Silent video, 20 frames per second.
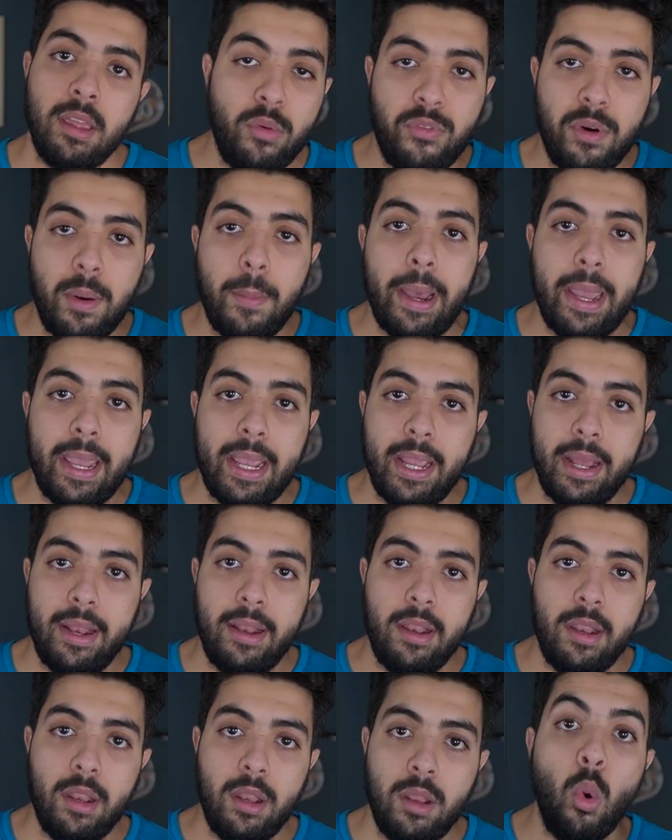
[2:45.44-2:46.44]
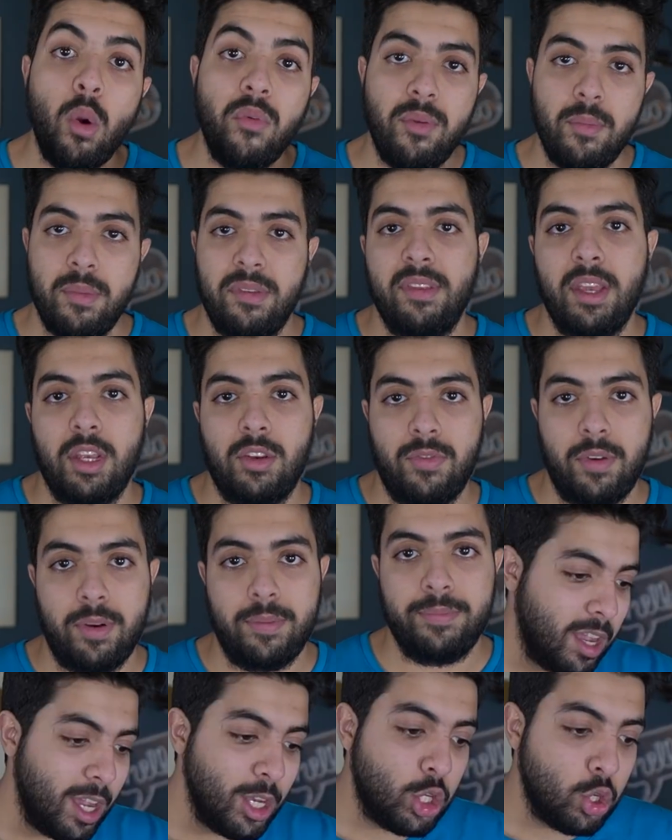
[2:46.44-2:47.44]
توفى مايكل وهو في المستشفى
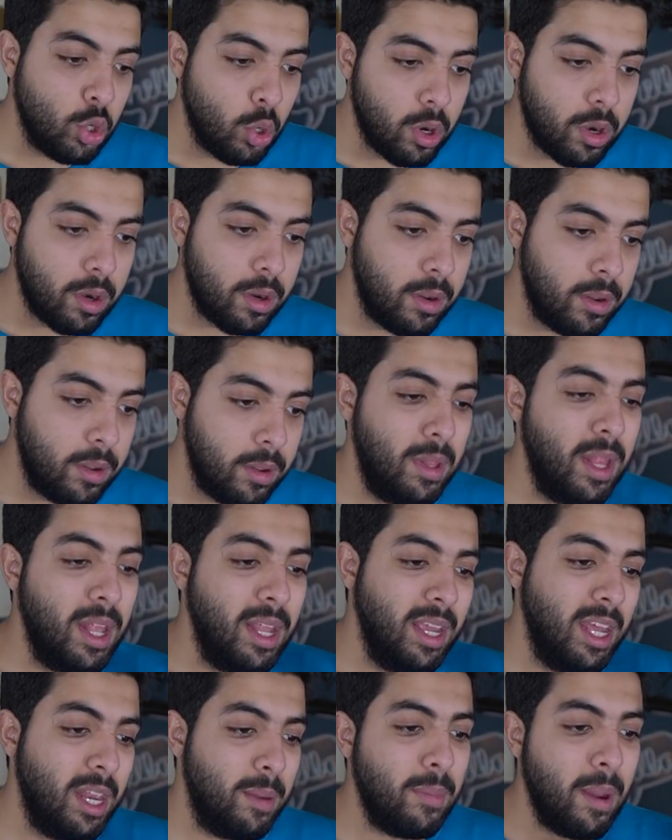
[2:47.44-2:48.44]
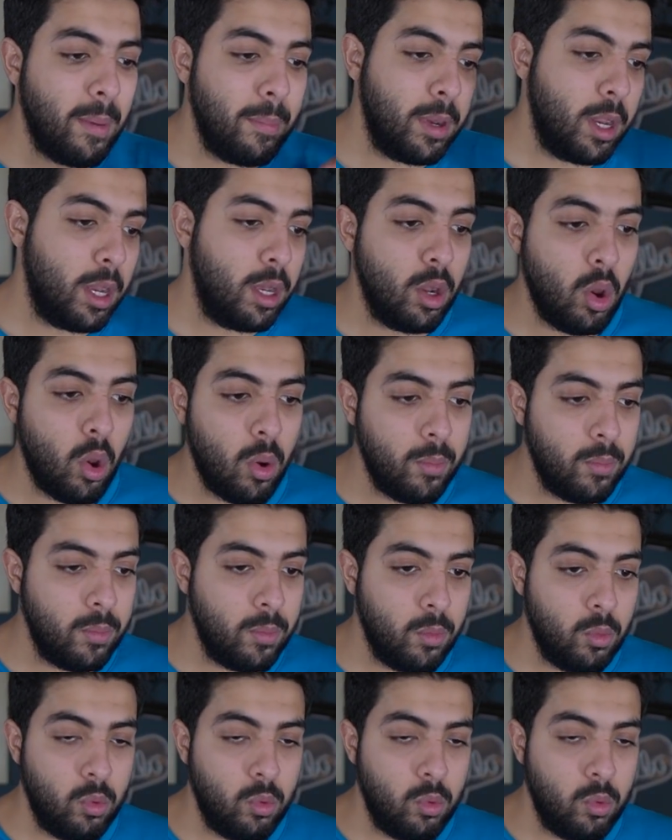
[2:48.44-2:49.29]
ستة اشهر من الحرمان من النوم